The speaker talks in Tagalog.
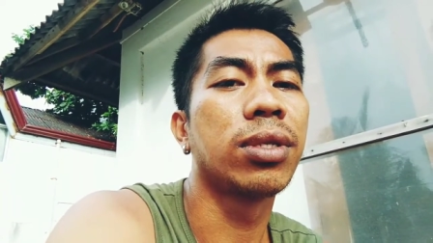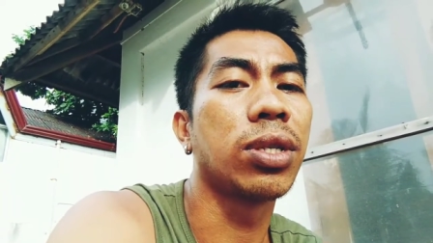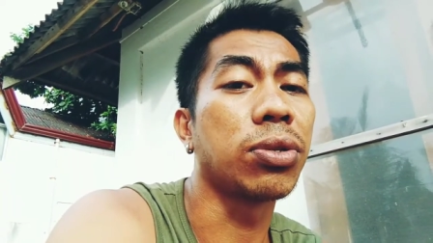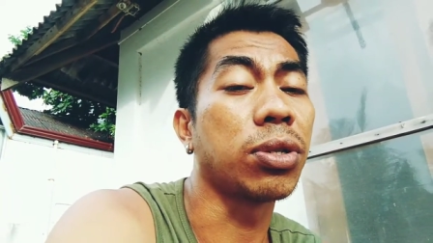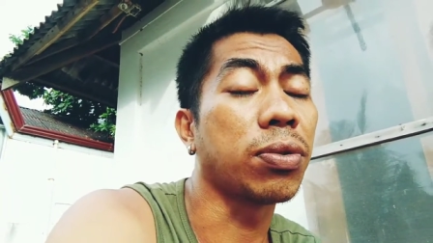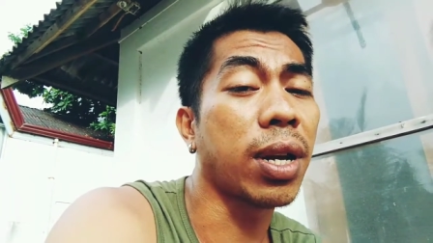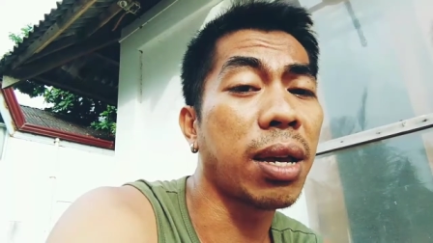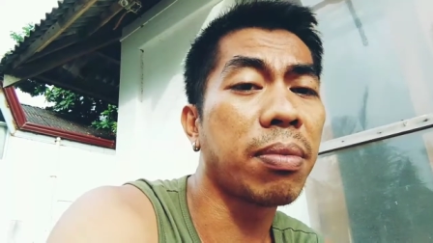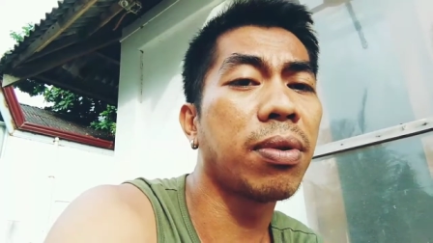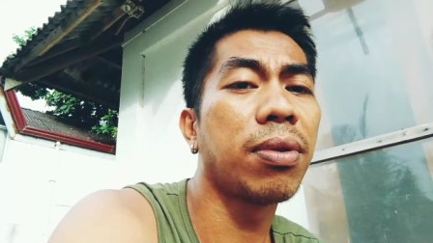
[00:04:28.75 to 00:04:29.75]

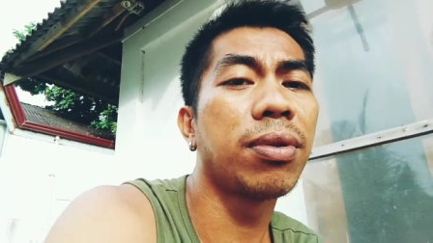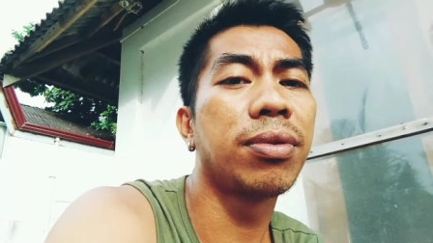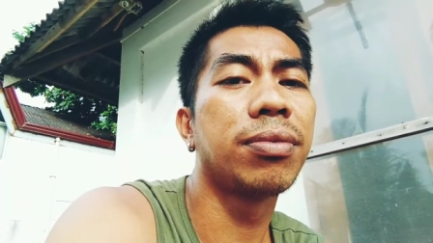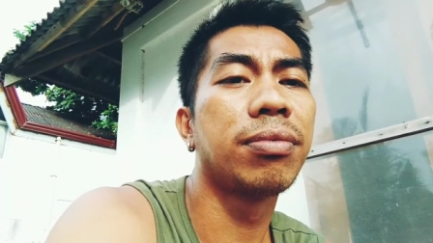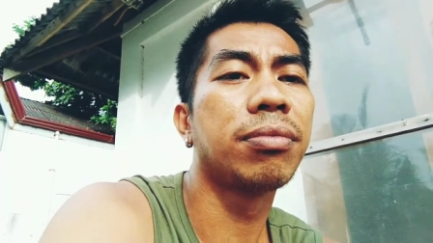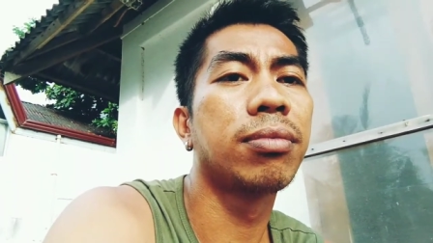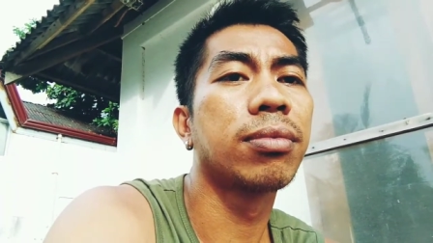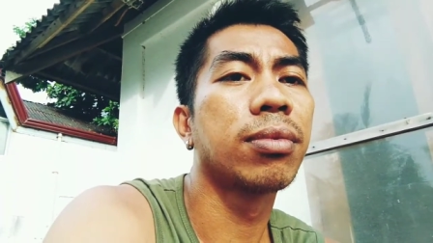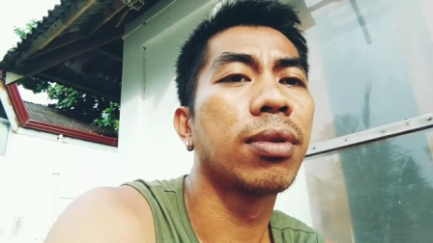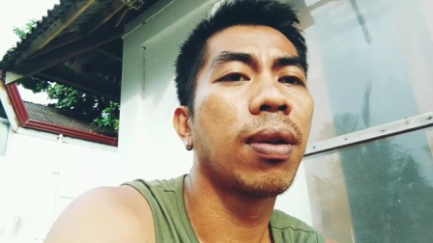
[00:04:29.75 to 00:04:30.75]
sinusubscribe ko.
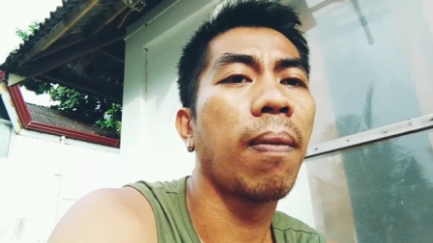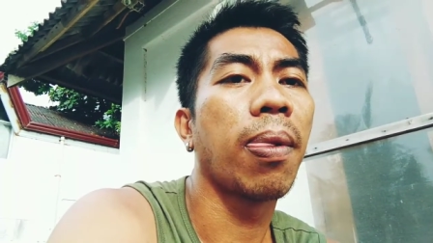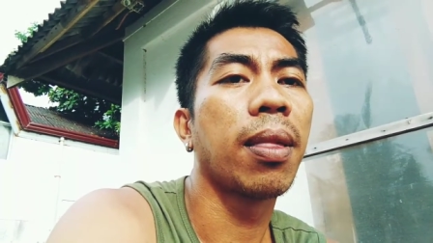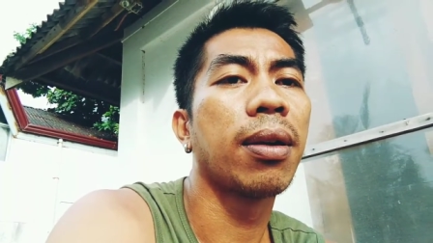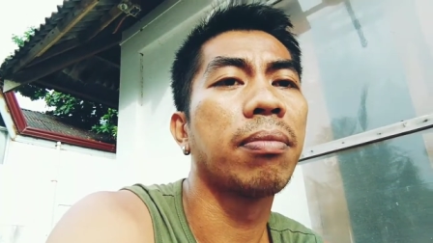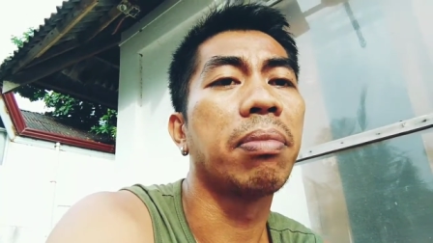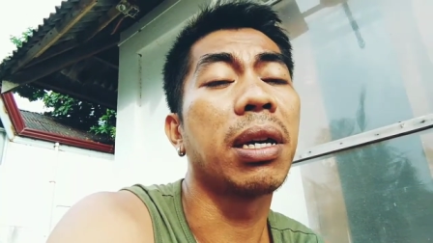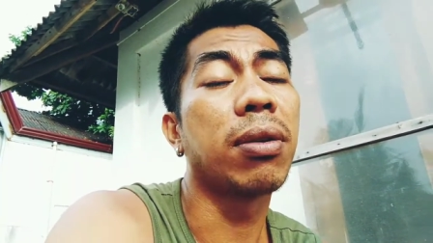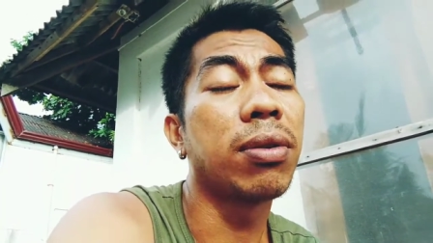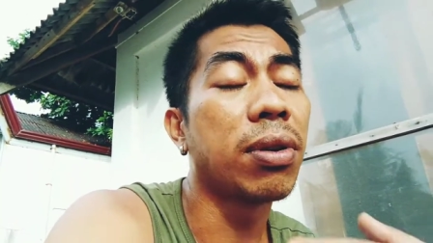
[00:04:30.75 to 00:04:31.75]

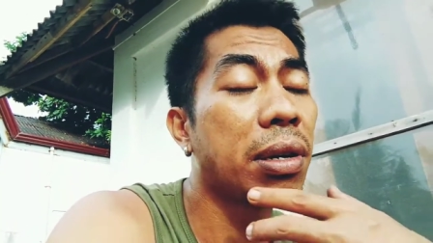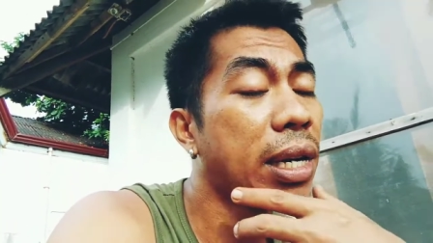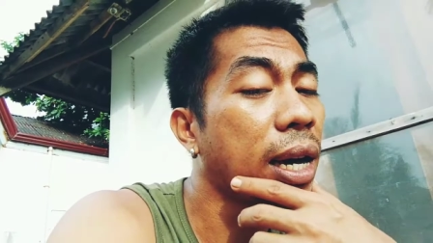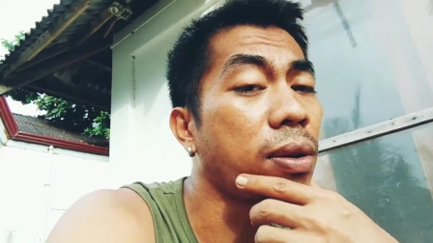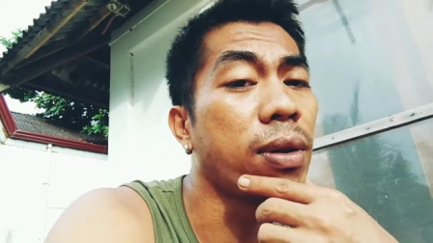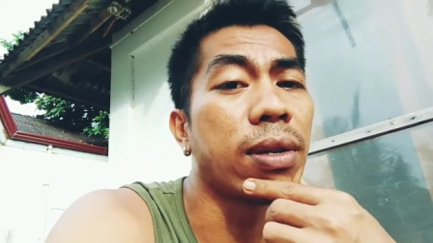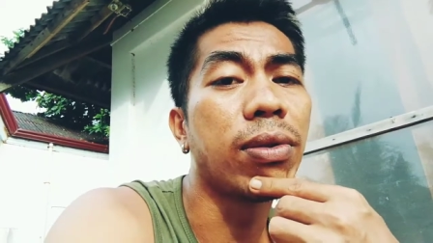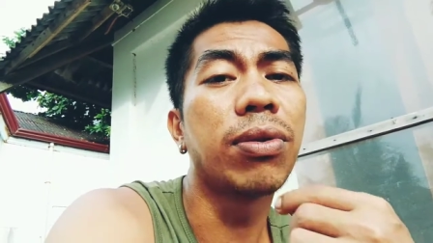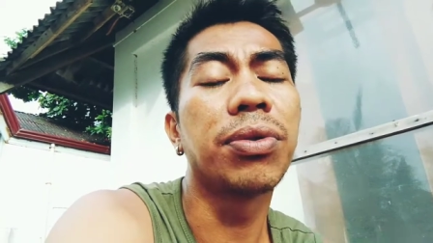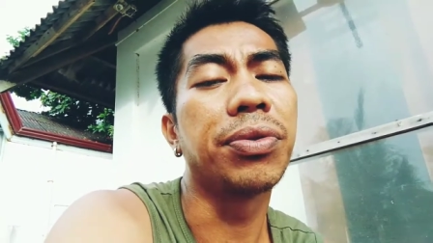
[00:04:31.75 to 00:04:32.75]
Pero nung ako,
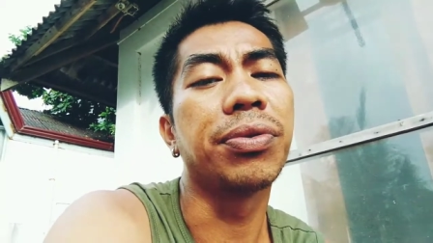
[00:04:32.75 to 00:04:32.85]
nung